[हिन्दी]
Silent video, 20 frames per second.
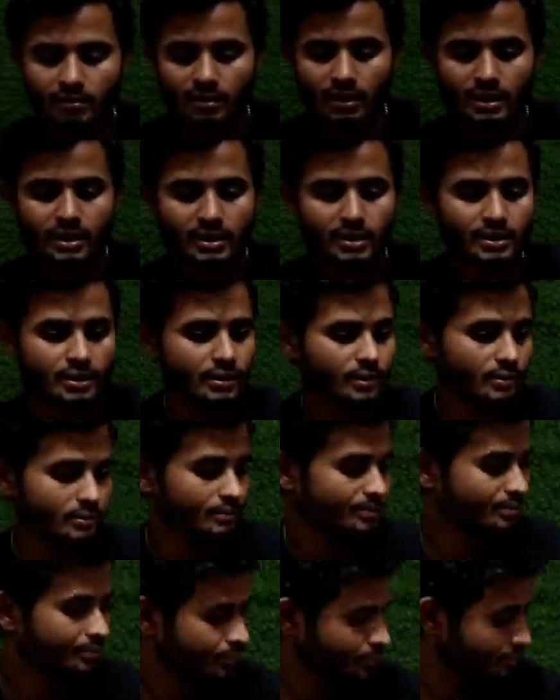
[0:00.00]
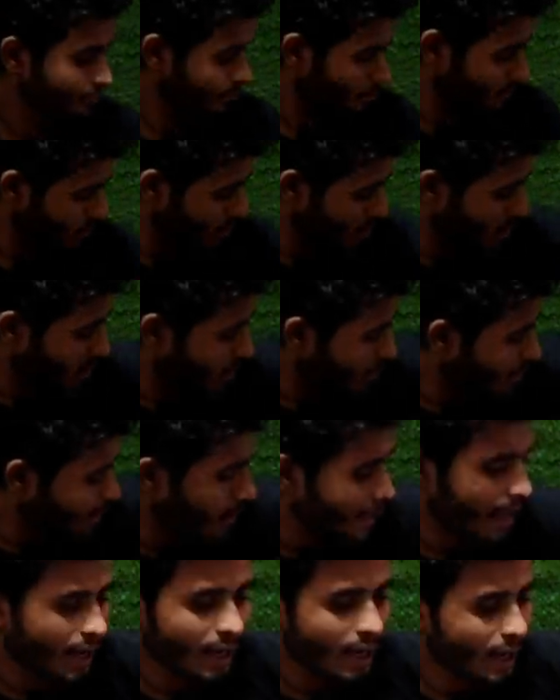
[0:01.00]
की वैरायटी है बिल्कुल इसके
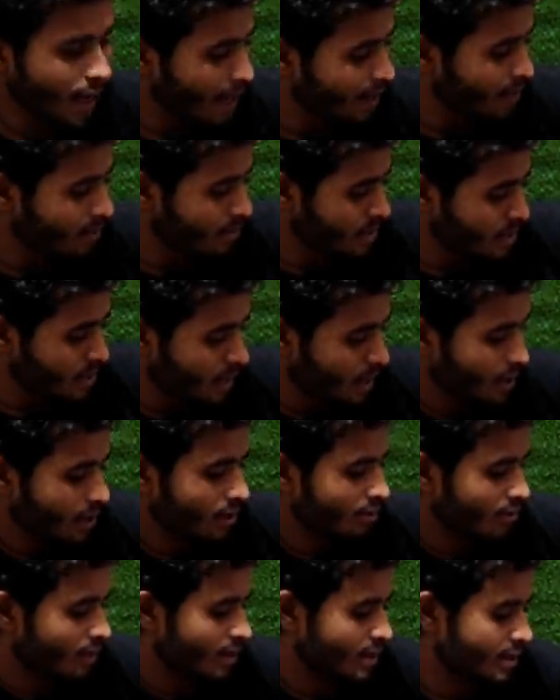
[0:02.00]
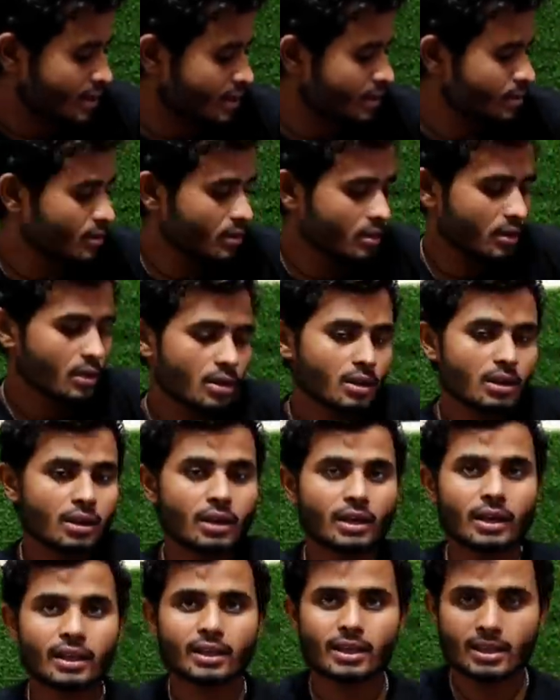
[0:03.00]
बाद आएगा लाइनर मस्कारा की
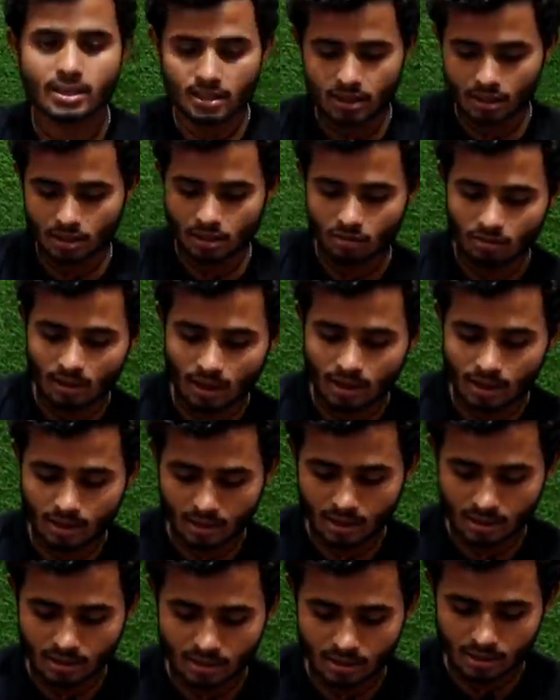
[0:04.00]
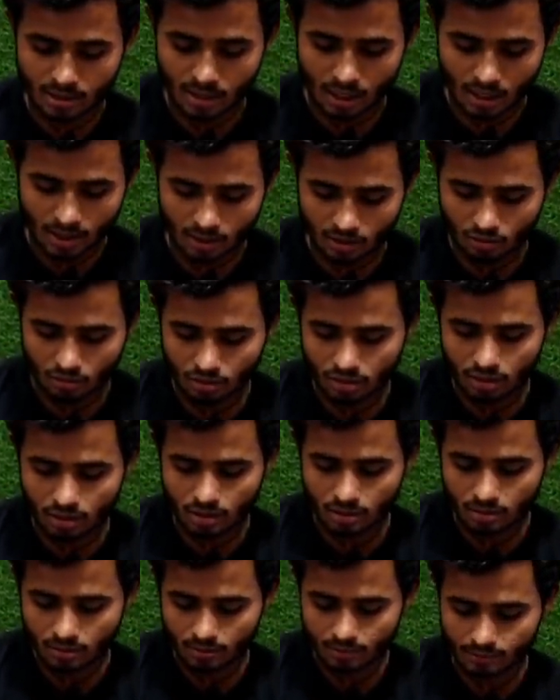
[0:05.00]
वैरायटी एक देख सकते हो लाइनर यहाँ से स्टार्टिंग
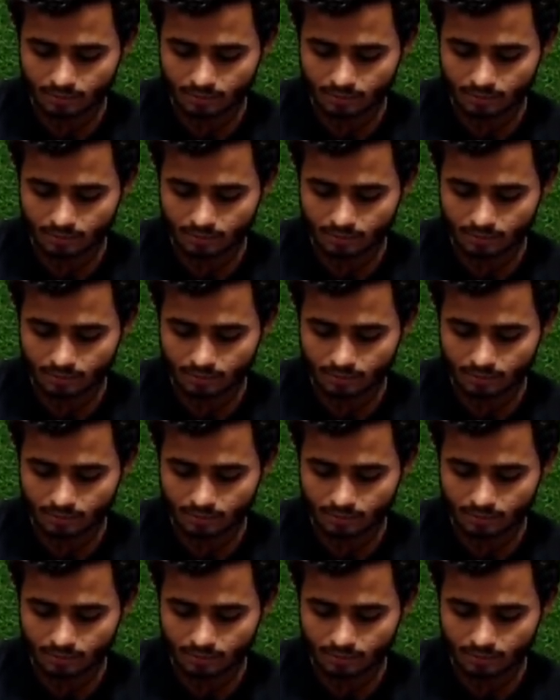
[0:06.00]
होती है